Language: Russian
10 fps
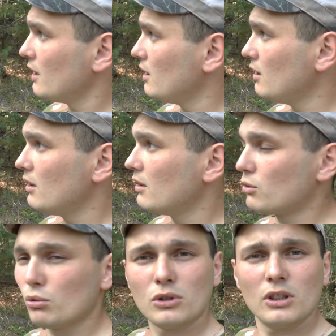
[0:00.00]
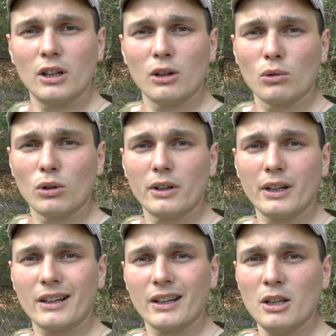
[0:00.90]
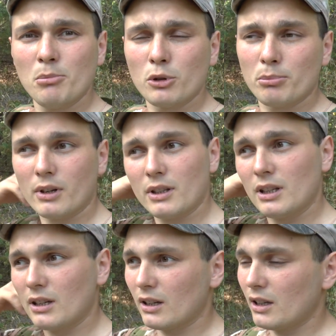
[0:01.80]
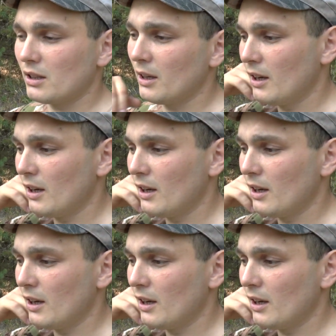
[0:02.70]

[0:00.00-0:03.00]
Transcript: И тут недалеко река Ипуть протекает.